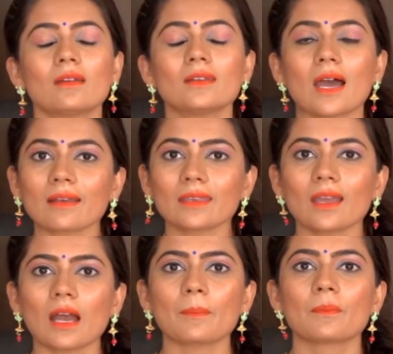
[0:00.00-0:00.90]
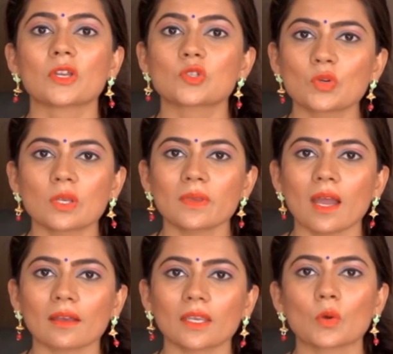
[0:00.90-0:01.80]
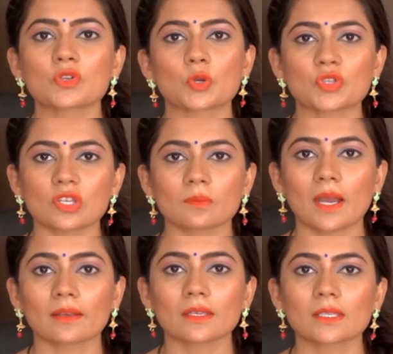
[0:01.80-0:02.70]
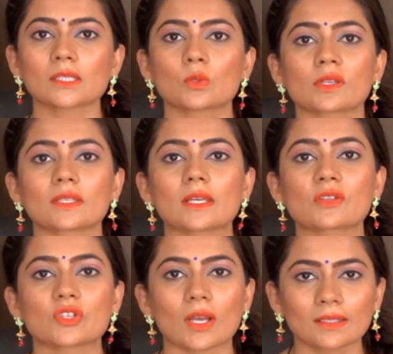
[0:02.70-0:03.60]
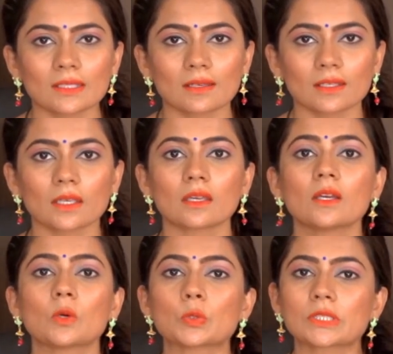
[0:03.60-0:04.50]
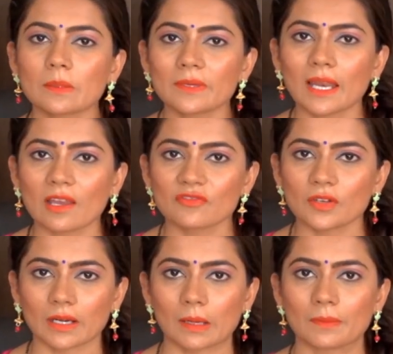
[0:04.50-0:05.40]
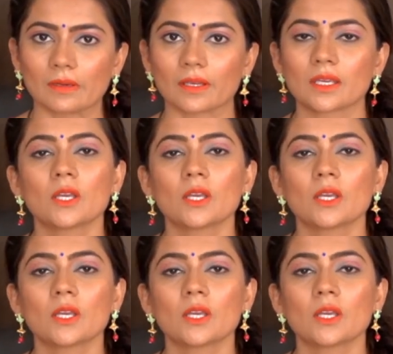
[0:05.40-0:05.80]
ना कि आप मजबूरी में आके और टॉर्चर में आके किसी और के साथ शादी करके उसकी भी लाइफ ख़राब करें